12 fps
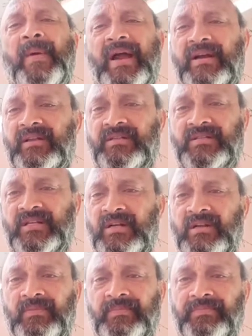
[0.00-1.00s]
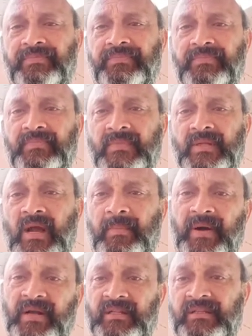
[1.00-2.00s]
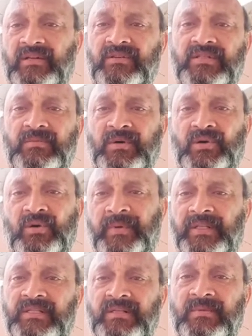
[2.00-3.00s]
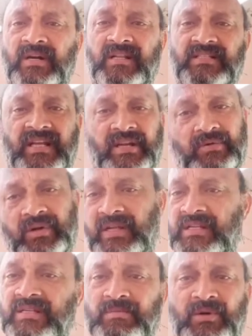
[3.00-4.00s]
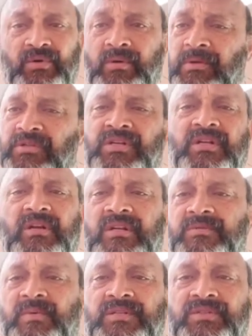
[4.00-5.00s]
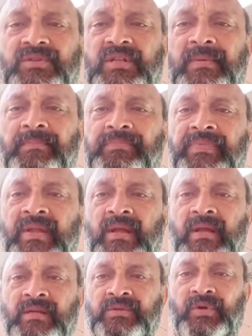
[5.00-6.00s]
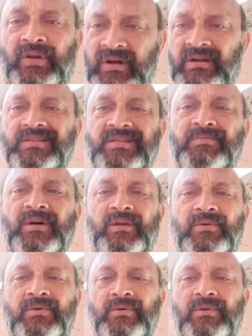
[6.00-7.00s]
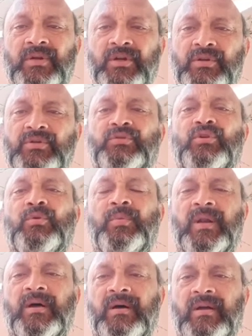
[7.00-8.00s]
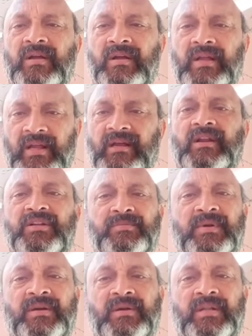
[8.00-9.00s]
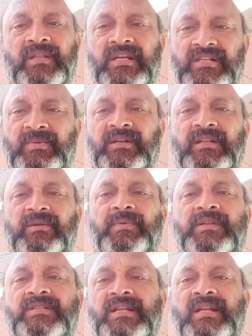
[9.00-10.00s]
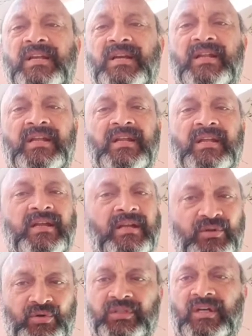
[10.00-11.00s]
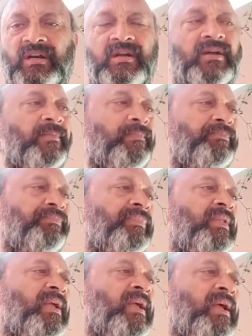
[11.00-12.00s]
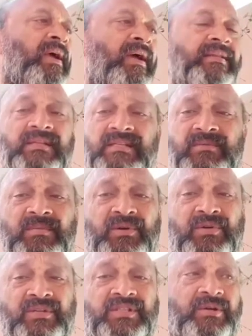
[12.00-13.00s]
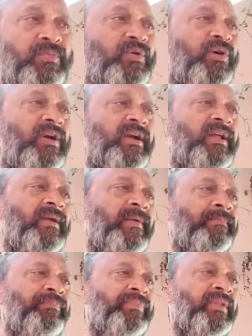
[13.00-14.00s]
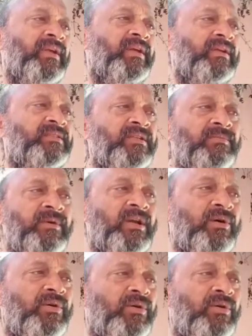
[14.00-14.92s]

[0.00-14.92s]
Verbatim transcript: ప్యాక్డ్ జనాలు ఆ పక్కన తెలుగు సినిమా ఒక పెద్ద సినిమా రిలీజ్ అయినా కూడా ఈ సినిమా కూడా మంచి రెస్పాన్స్ ఉంది సో ఇట్లాంటి సినిమాలు యూత్ లోపల ఎంకరేజ్మెంట్ని దేశభక్తిని పెంచడానికి ఇది ఒక తార్కాణం అయితే సినిమా గురించి చెప్పుకోవాలంటే ఈ సినిమాలో